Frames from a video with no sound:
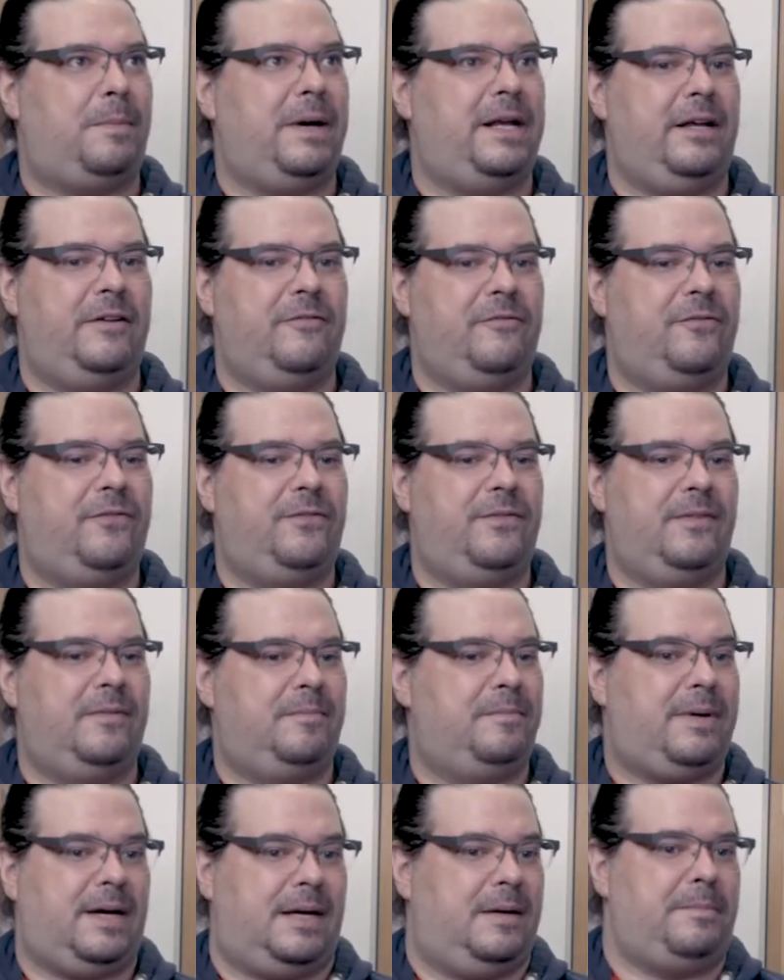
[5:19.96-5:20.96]
bei den
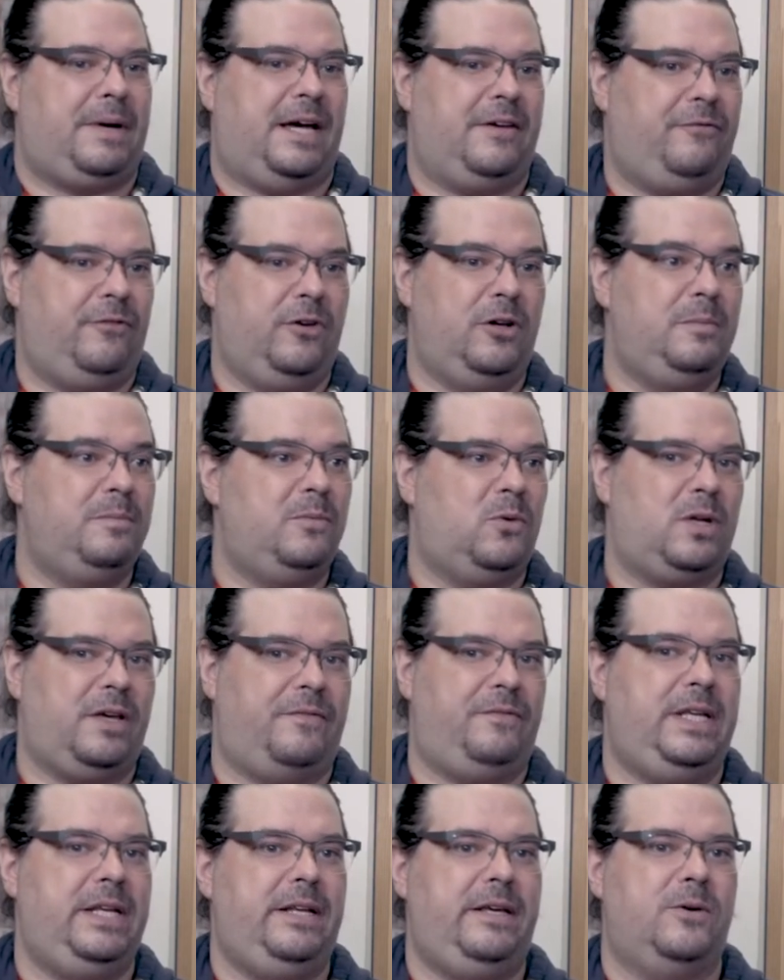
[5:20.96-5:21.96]
bei, bei Filmen oder
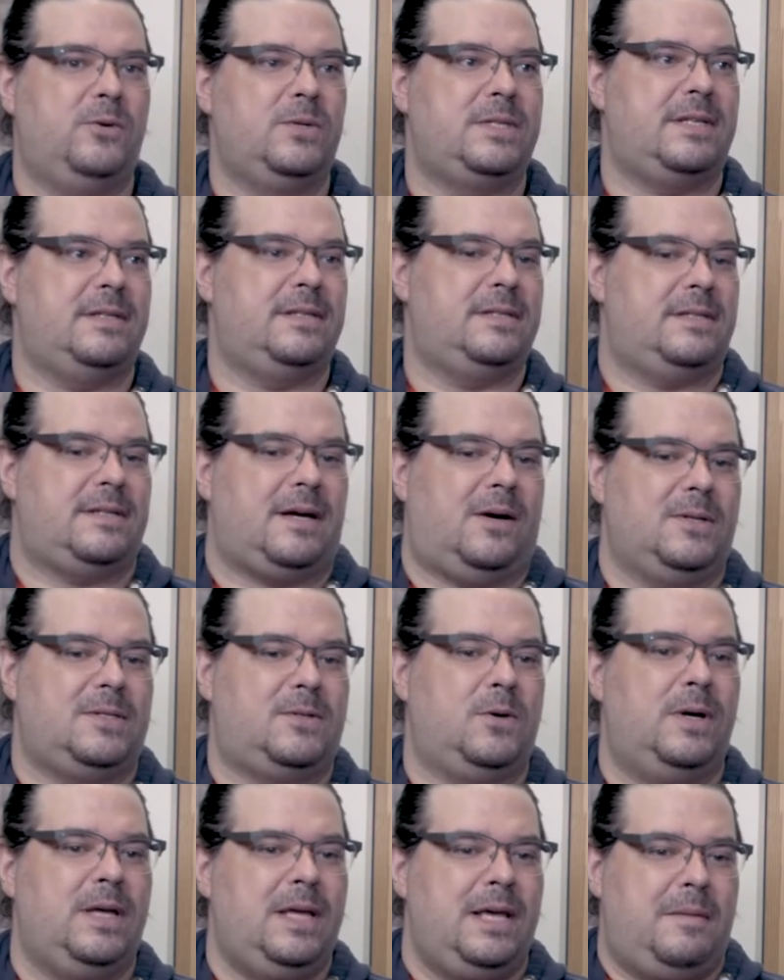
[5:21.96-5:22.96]
Videos ist es auch
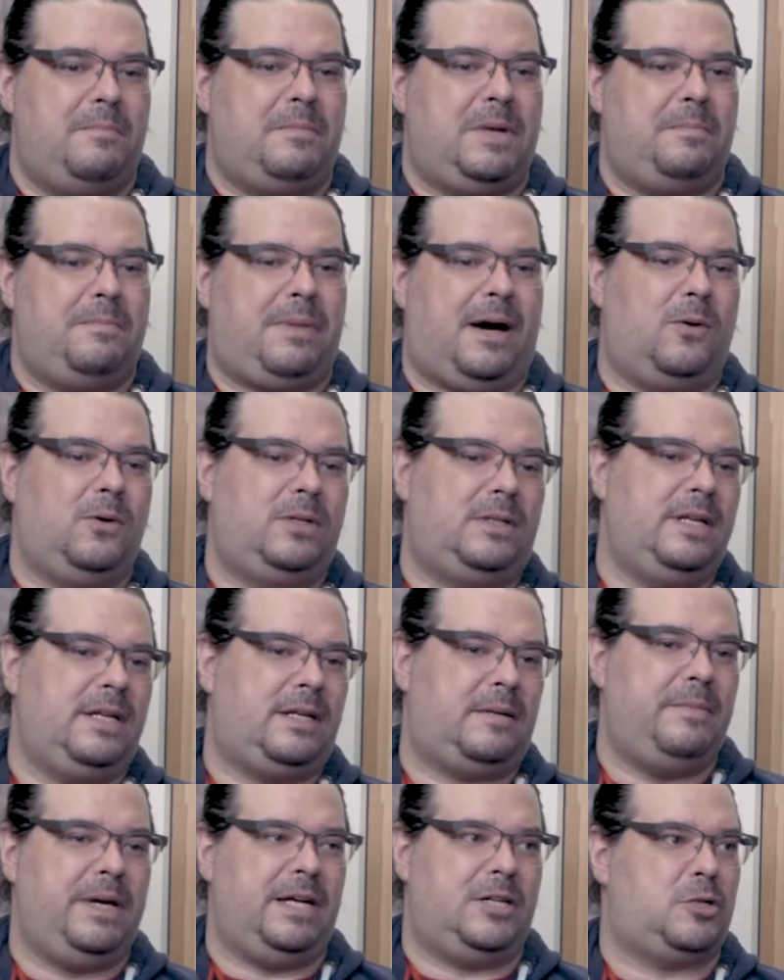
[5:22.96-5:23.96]
so, man baut
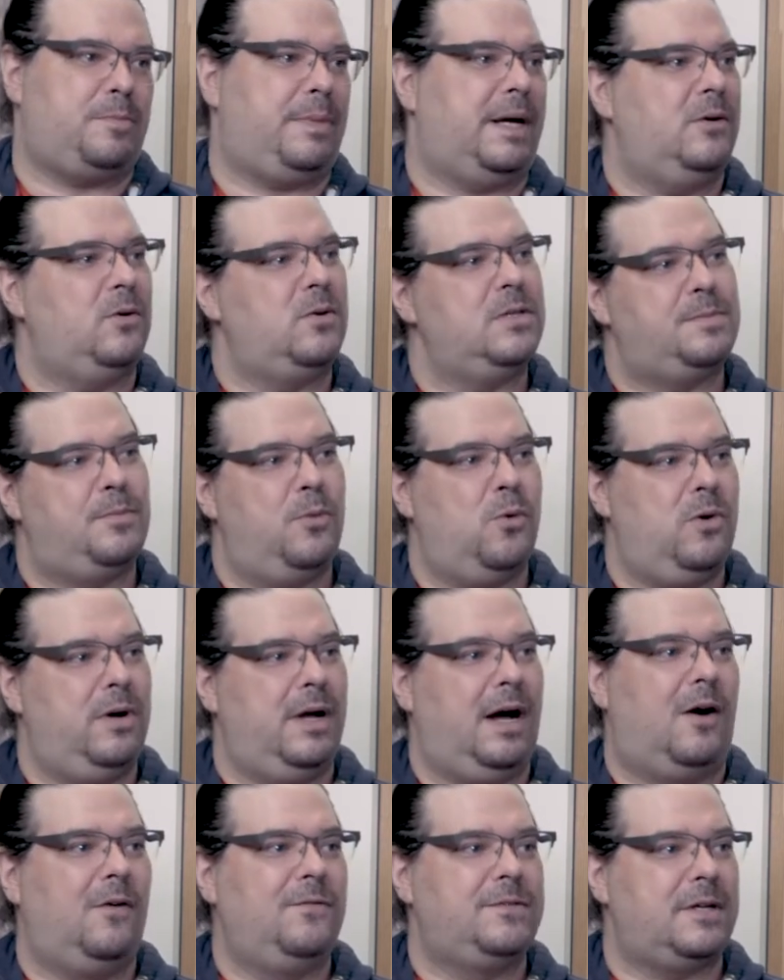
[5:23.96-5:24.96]
nicht mehr einen Spannungsbogen
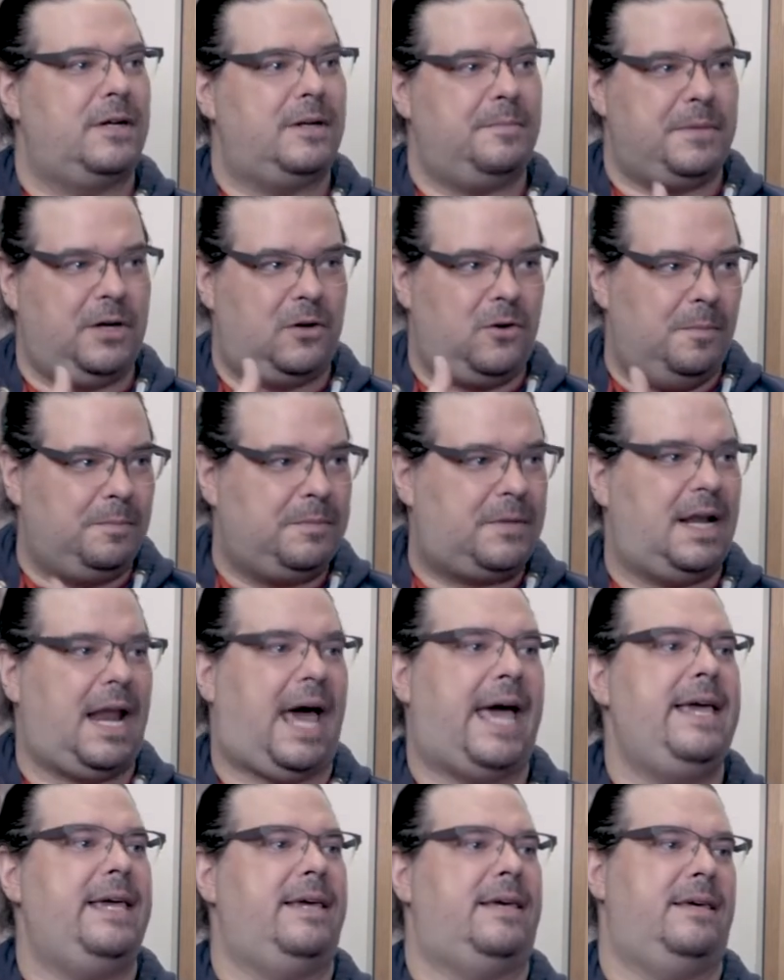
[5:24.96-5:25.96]
auf, sondern man kommt
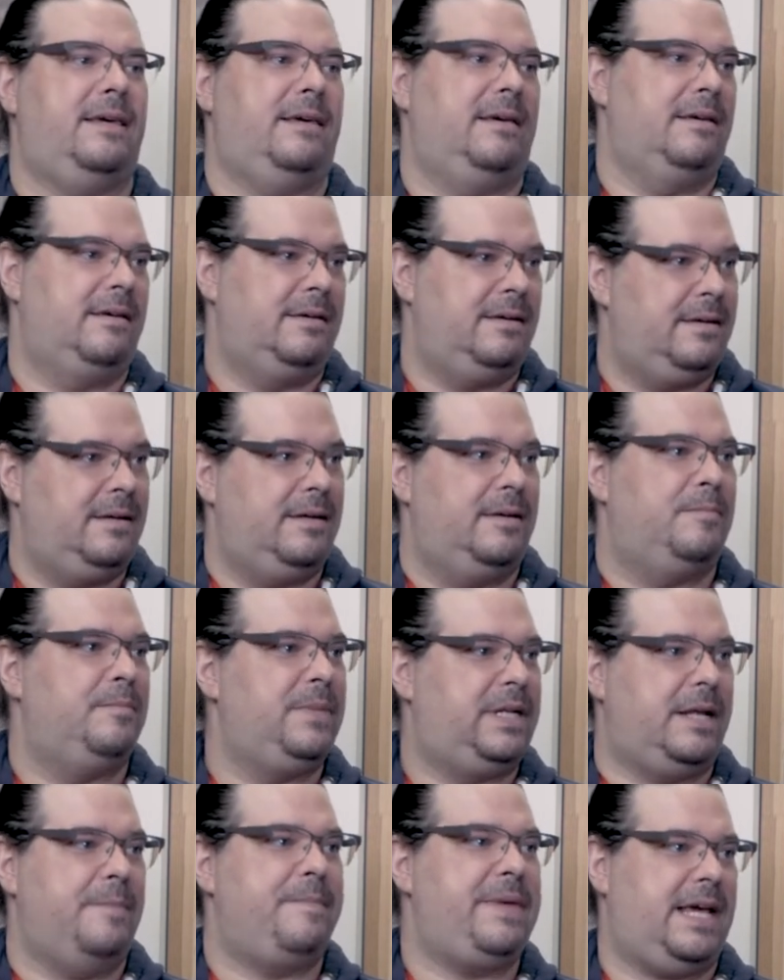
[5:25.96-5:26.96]
gleich
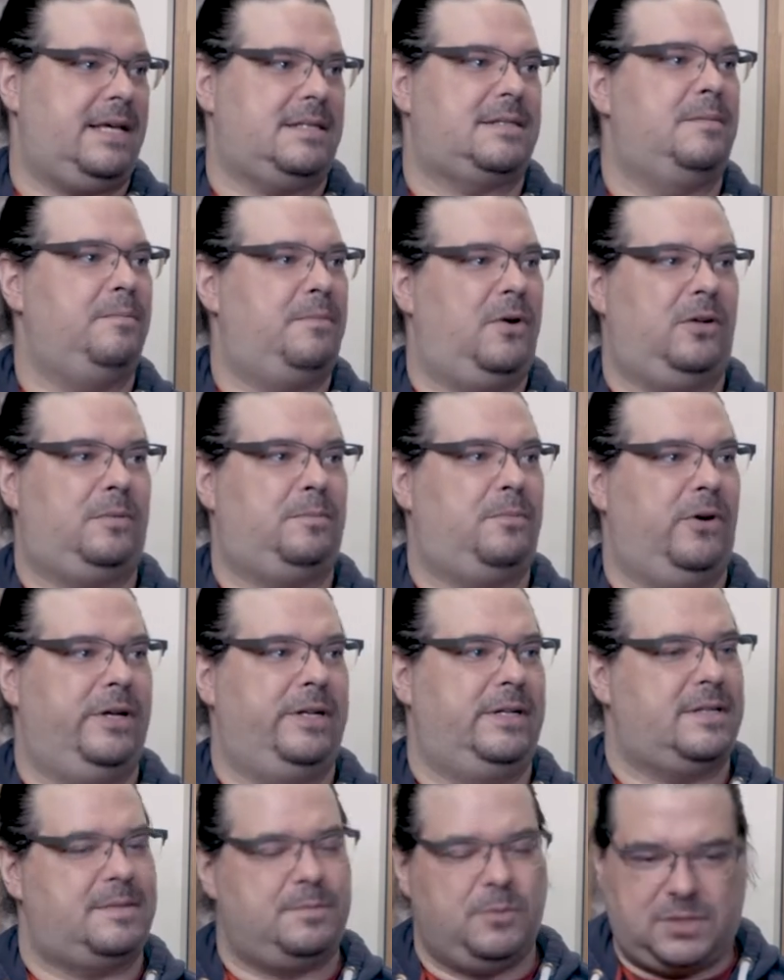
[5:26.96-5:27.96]
mit dem ersten
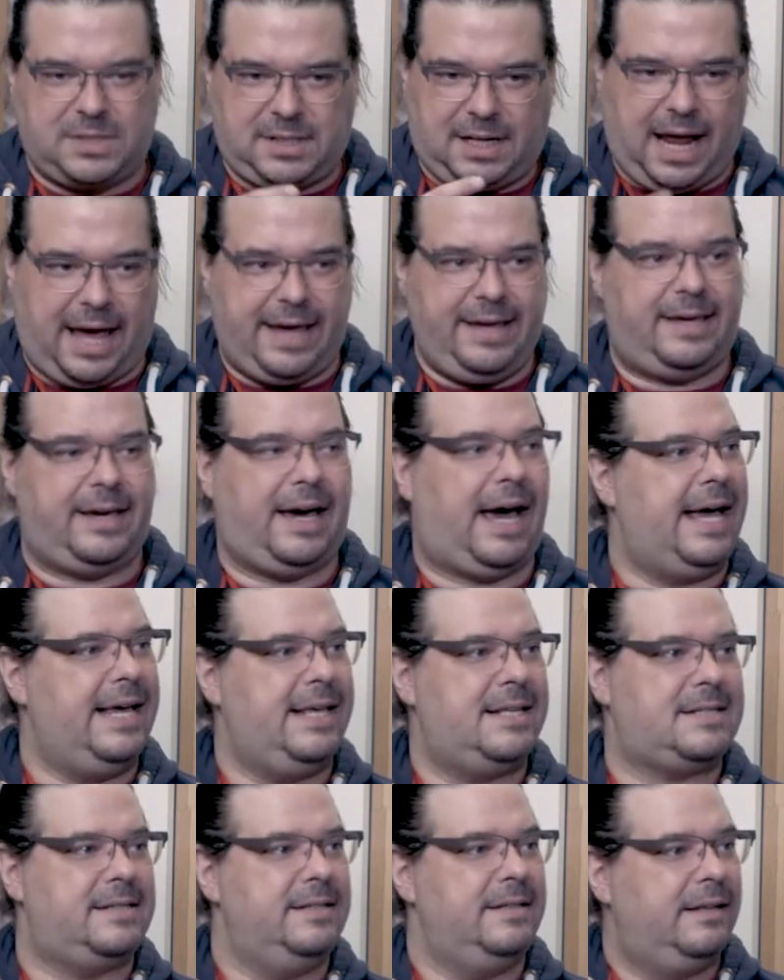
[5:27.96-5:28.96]
Plotpoint. Das muss gleich
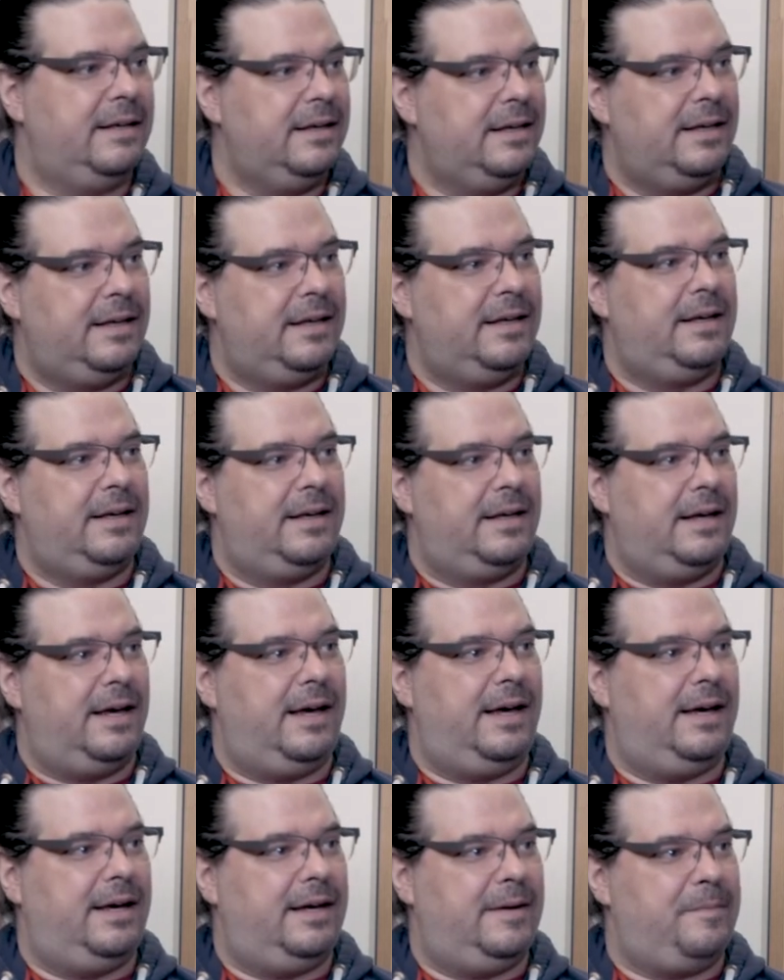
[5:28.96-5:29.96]
reißen,
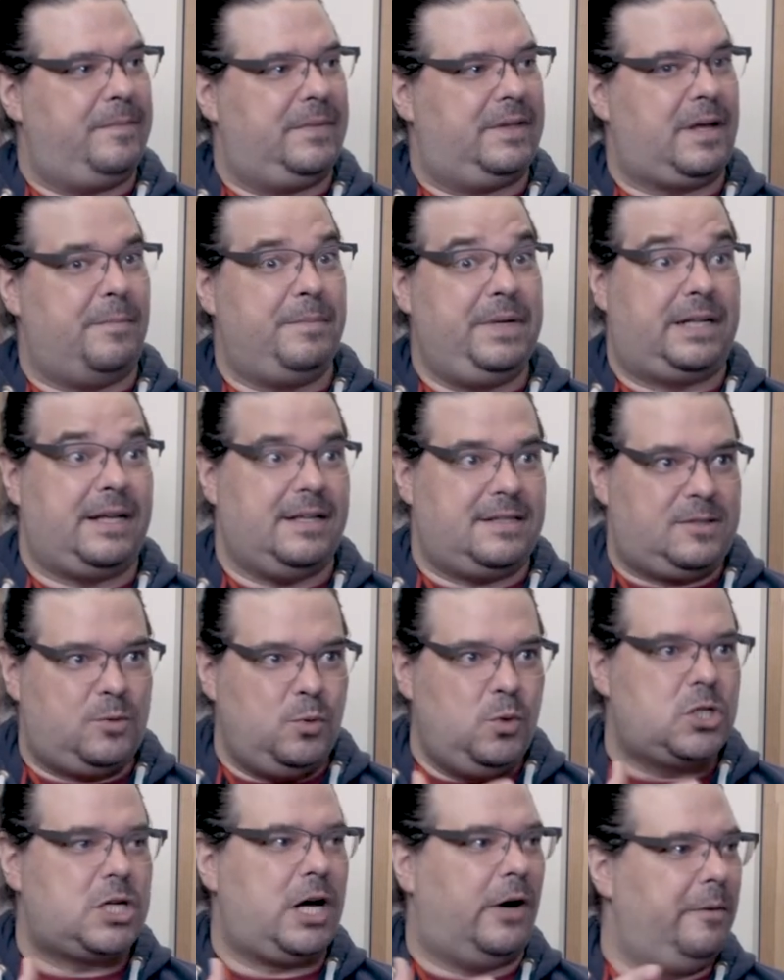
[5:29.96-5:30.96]
ähm, damit der
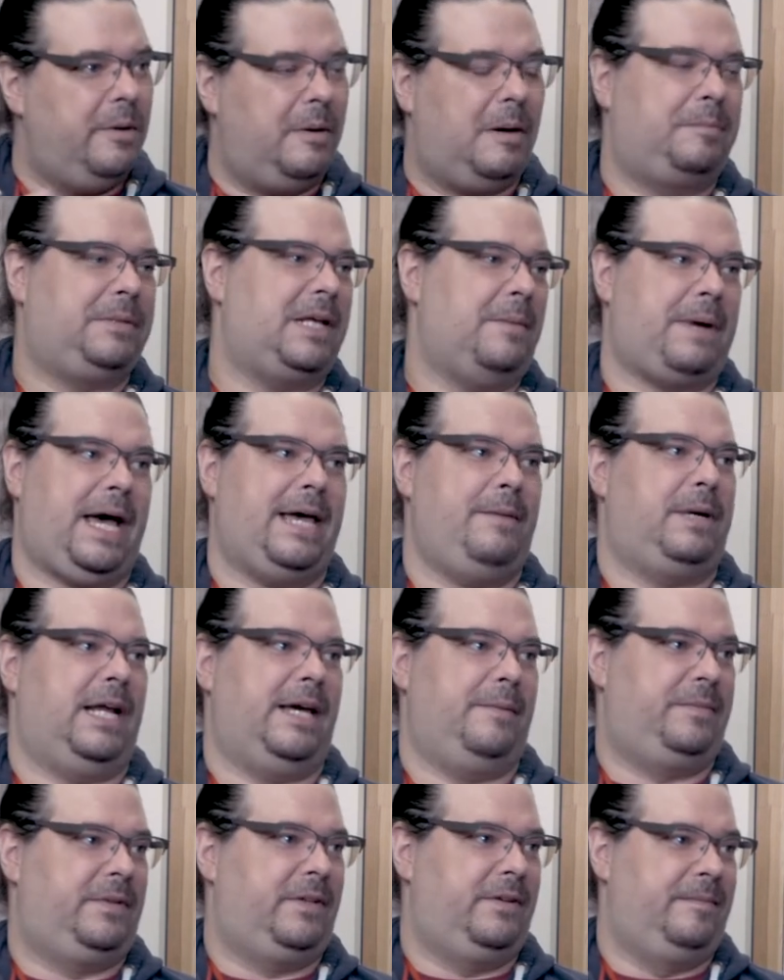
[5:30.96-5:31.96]
Zuschauer überhaupt dabei
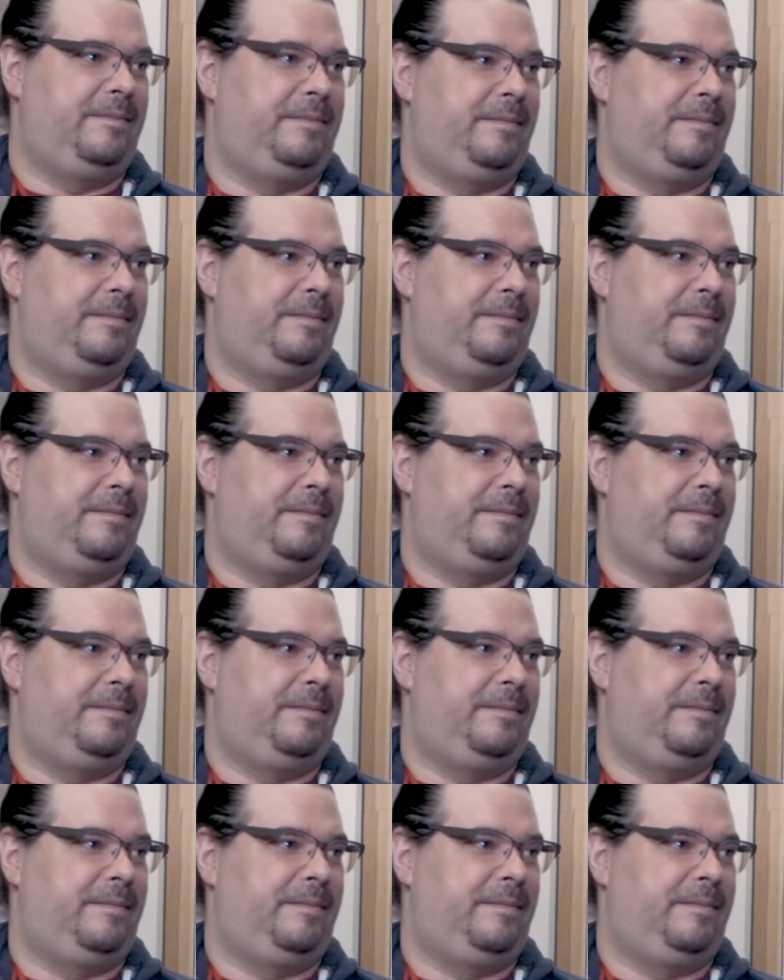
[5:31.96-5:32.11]
bleibt.